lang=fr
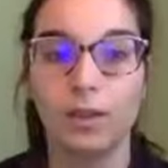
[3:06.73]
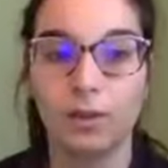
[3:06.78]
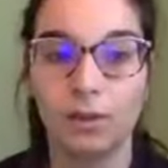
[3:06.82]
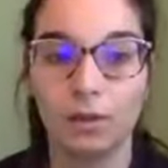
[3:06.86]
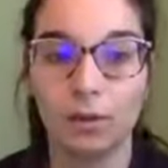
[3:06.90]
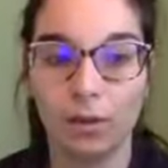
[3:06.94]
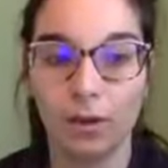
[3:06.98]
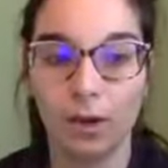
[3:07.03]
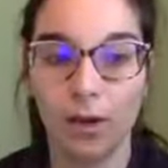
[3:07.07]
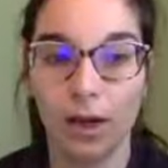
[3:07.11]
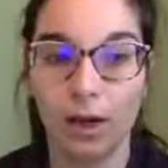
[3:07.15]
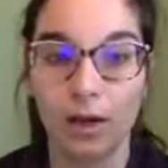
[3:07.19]

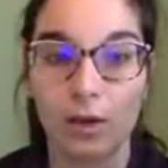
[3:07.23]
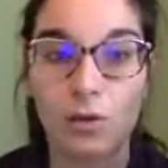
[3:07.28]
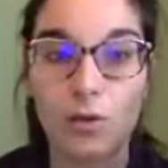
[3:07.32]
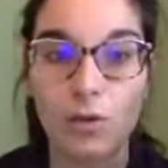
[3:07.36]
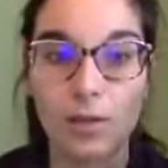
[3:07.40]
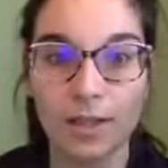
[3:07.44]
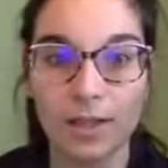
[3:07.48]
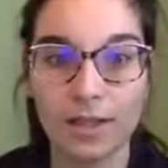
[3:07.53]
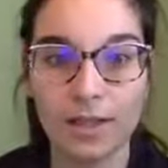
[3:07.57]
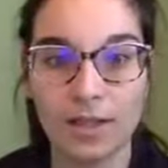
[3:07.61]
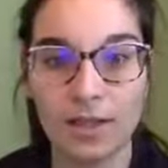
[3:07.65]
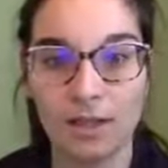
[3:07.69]
un
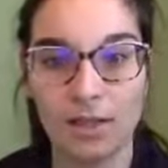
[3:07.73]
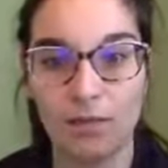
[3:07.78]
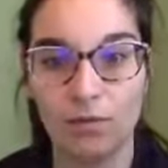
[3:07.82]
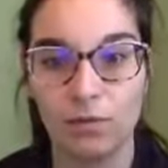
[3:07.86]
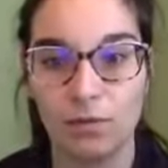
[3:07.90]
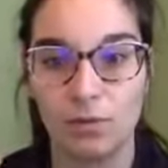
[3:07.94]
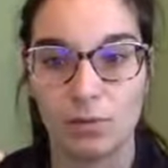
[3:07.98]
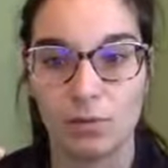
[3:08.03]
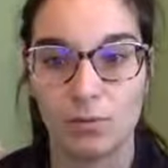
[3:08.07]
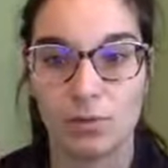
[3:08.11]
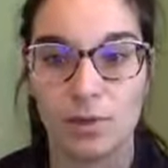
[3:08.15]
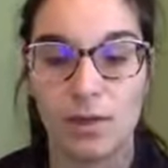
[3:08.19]
collectif
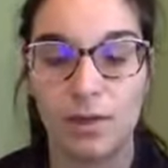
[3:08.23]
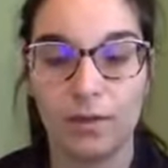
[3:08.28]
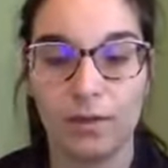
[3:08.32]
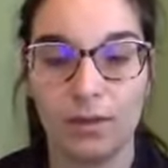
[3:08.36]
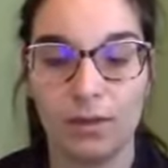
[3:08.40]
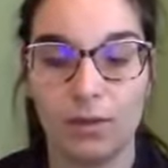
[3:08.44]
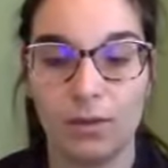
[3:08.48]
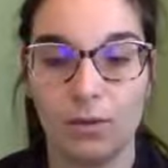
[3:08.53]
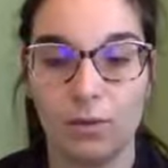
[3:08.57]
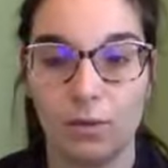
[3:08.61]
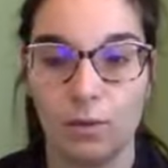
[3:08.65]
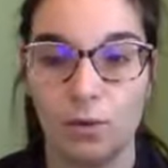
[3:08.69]
et on
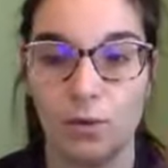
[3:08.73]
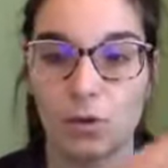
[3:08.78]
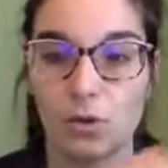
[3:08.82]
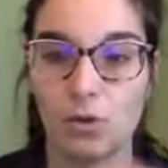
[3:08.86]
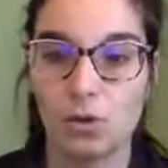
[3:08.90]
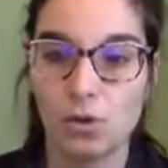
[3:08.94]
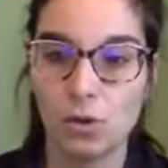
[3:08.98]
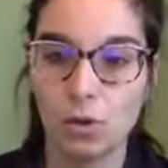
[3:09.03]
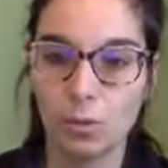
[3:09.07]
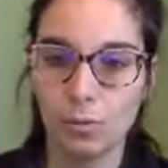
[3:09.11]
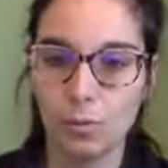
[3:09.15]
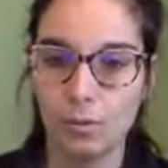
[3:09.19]
travaille
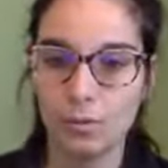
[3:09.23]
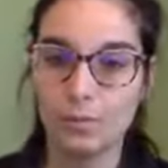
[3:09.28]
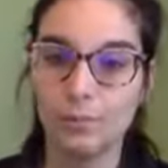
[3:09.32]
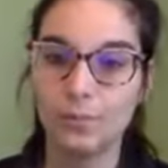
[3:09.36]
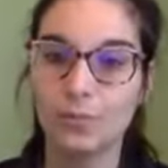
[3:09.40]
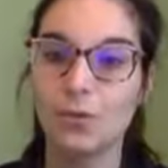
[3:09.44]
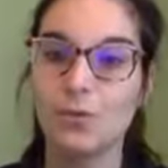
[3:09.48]
ensemble.